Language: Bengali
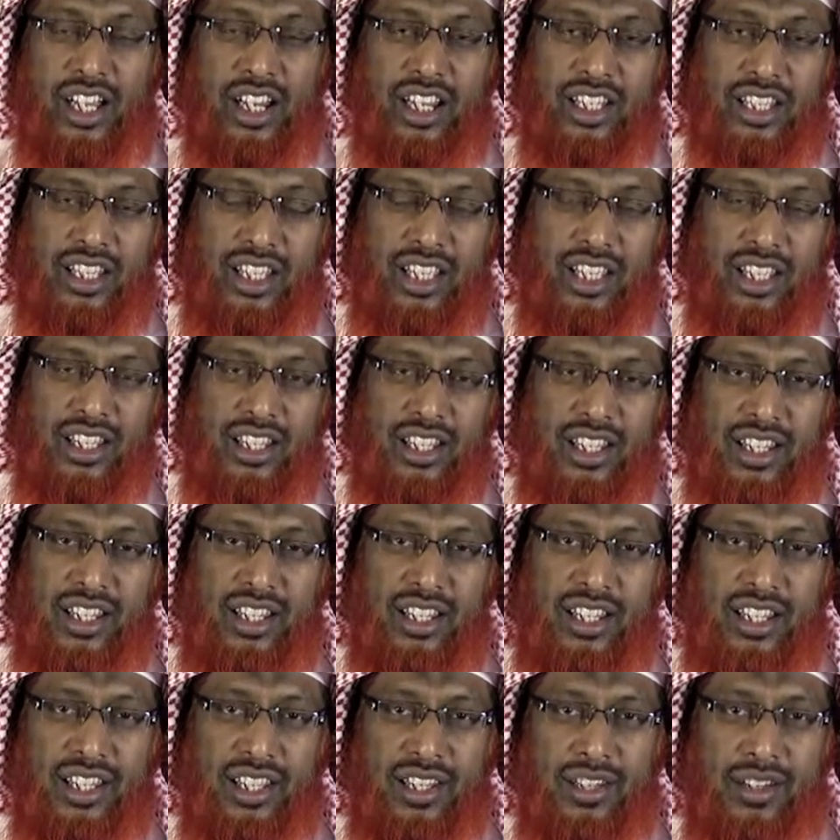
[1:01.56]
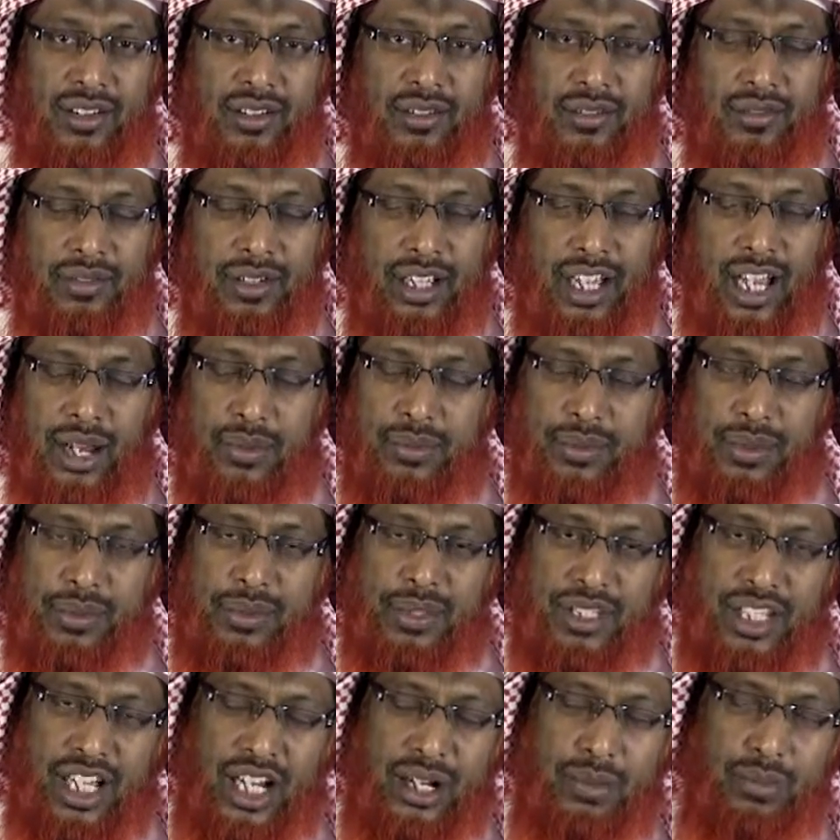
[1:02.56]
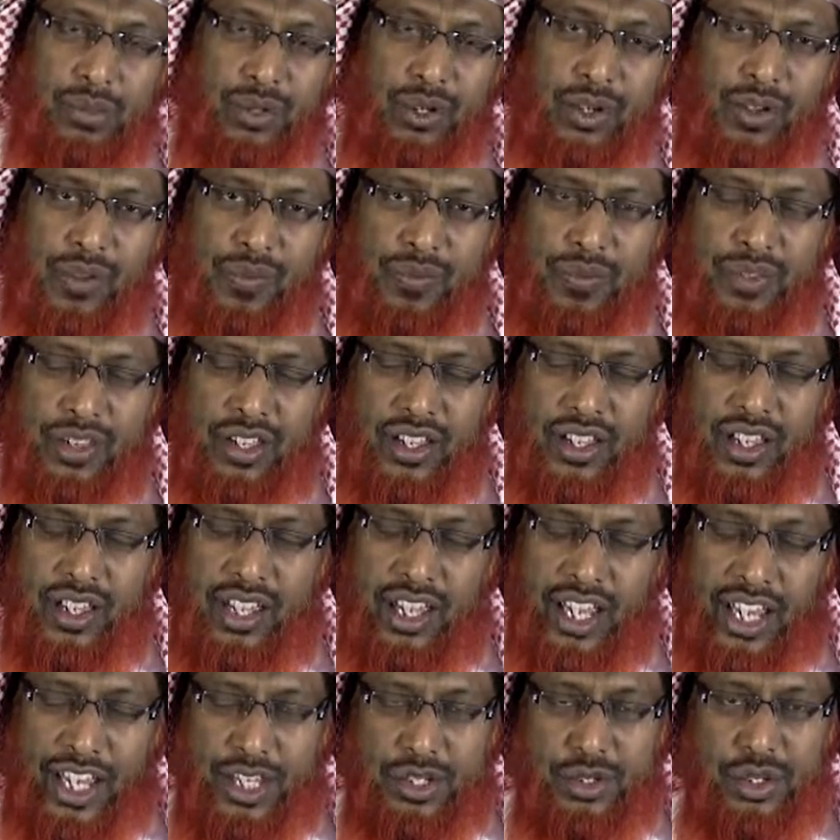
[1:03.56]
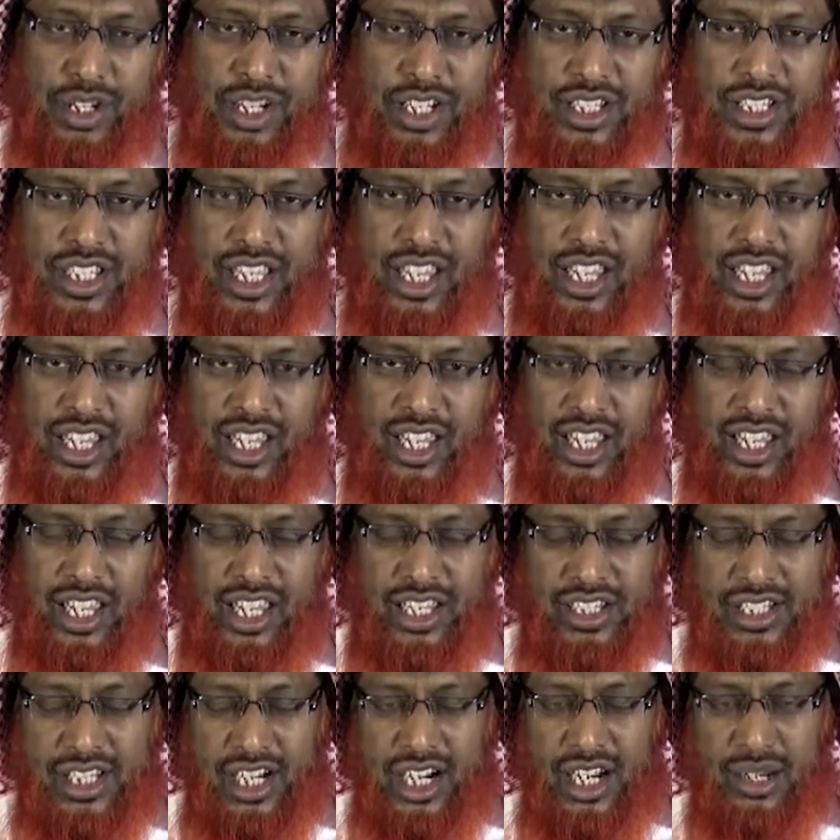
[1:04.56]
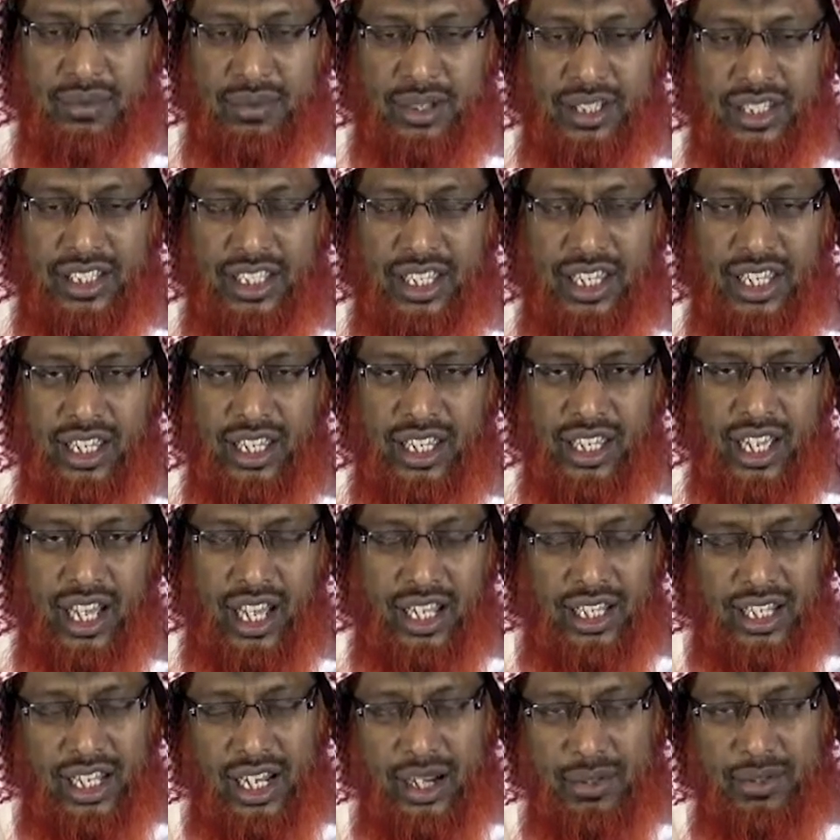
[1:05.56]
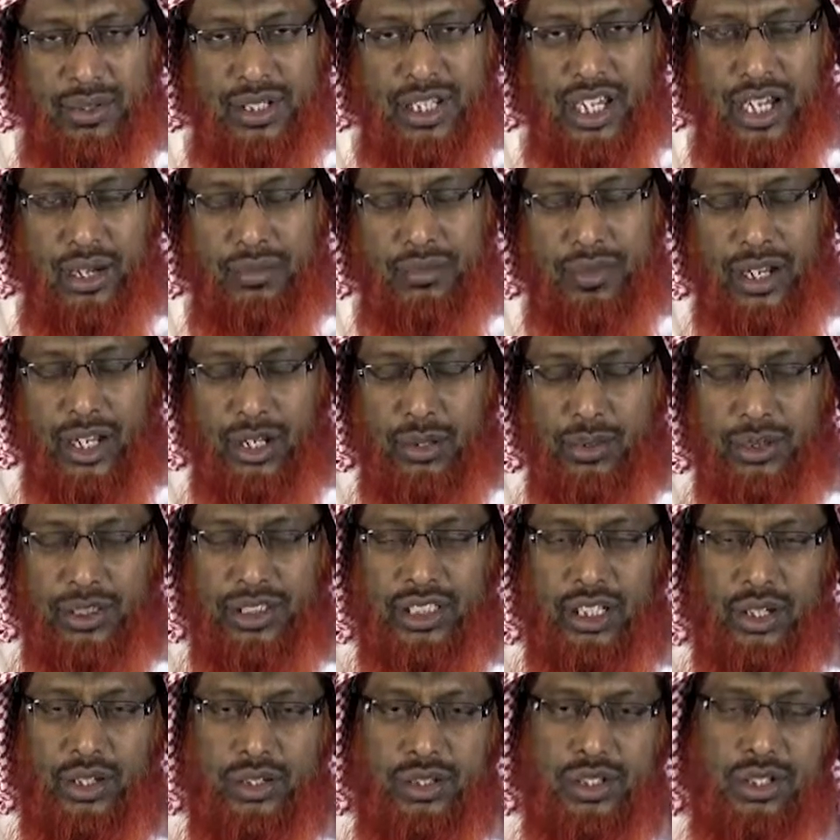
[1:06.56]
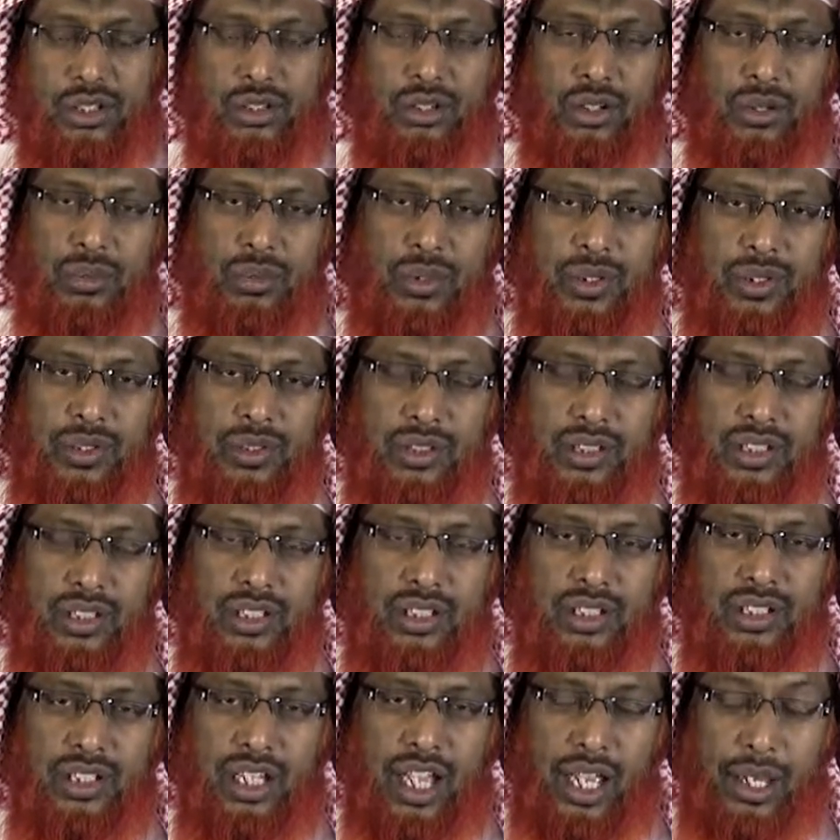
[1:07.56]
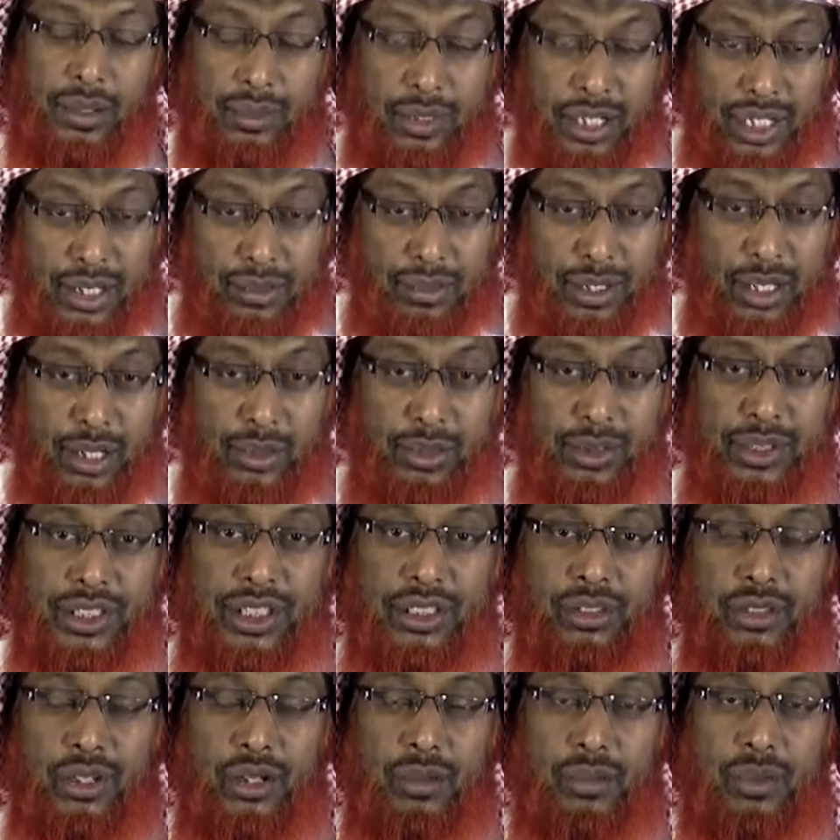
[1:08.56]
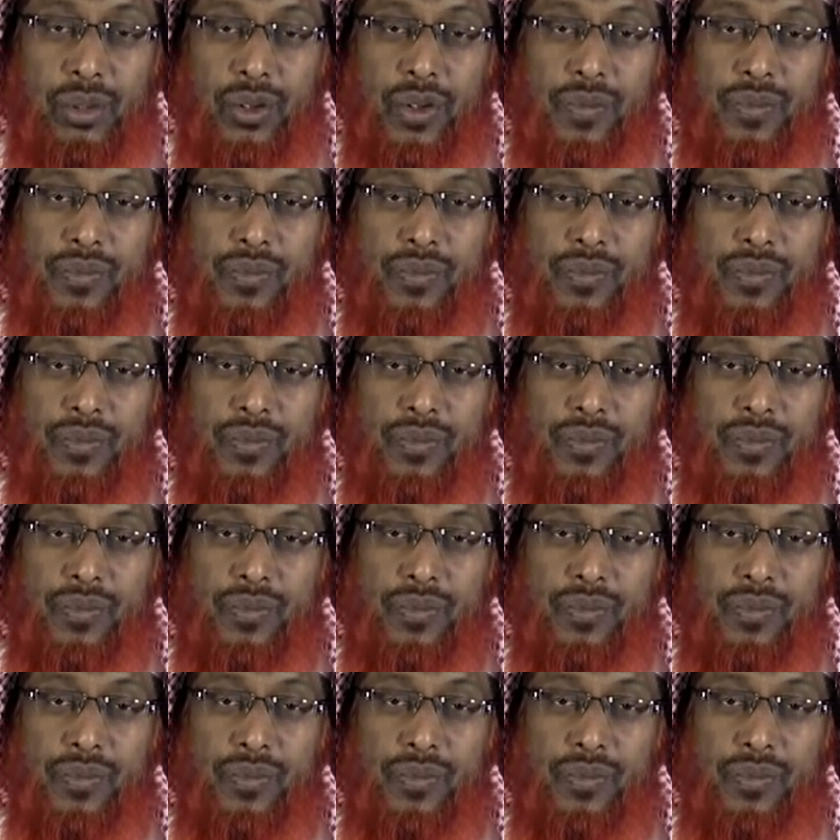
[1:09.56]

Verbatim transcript: খেলাতে খারাপ খবর ছাড়বো এই জন্যে যে এই ছাড়ার মধ্যে আল্লাহর আমি ভালোবাসা অর্জন করব। আমি তাকে ভালোবেসে করব।